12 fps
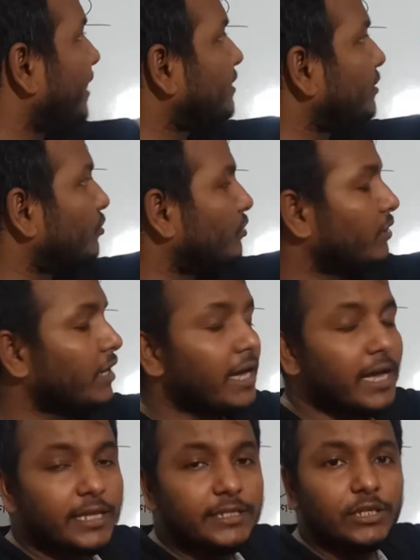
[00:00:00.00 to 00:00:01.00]
এই চিহ্নটা
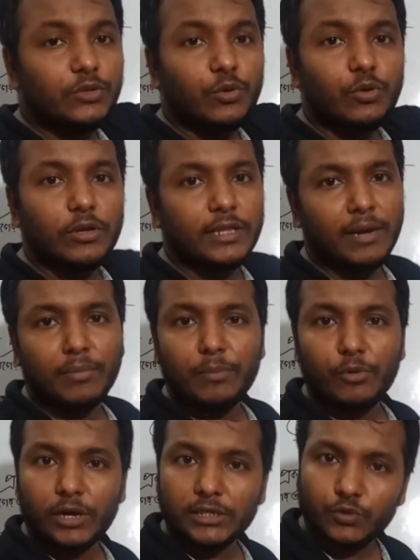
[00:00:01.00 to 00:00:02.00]
চিত্রগুলো দ্বারা আমরা
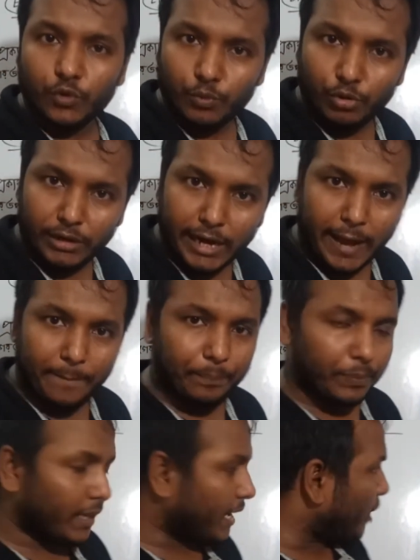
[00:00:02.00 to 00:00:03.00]
প্রকাশ করব না
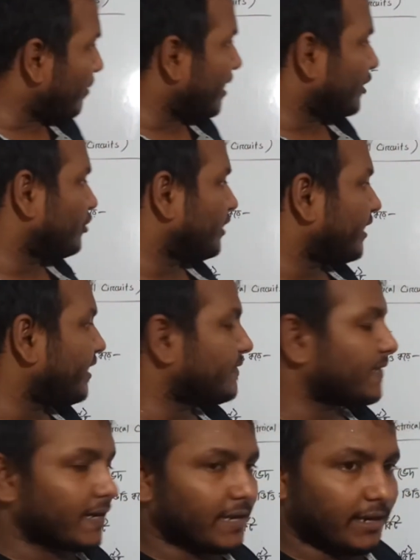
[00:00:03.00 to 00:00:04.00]
এবার আসলে কি
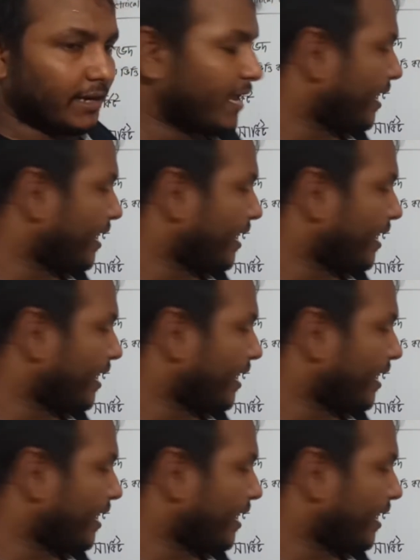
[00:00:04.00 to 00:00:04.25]
সার্কিট